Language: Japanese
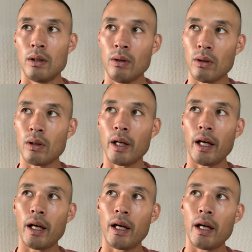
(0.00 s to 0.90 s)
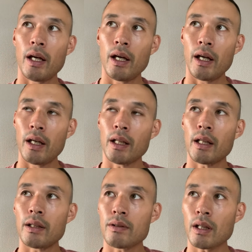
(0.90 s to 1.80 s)
の、えー、な
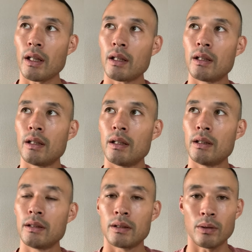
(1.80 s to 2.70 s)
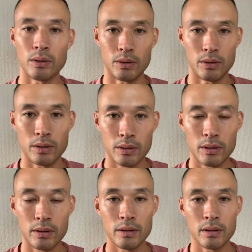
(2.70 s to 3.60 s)
んていうんですかね、そうい
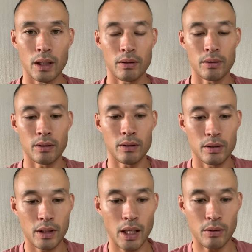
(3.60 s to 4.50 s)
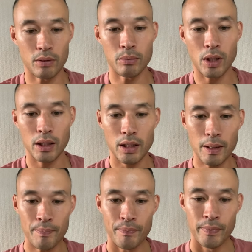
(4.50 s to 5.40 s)
う、あの、タイトルをもらっ
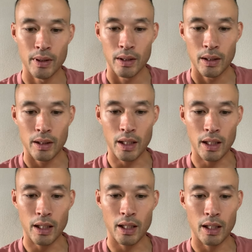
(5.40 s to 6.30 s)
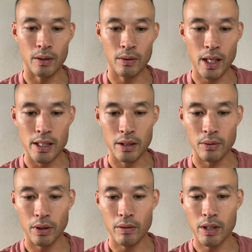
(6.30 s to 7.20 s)
て、で、えー、4回戦
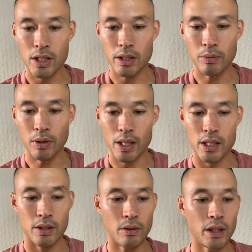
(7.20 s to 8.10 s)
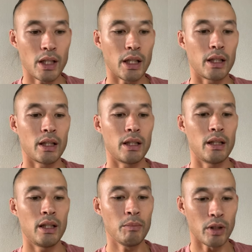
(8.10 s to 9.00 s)
の時はチームのアシストリーダー
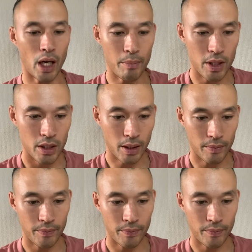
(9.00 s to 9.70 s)
にもなりました。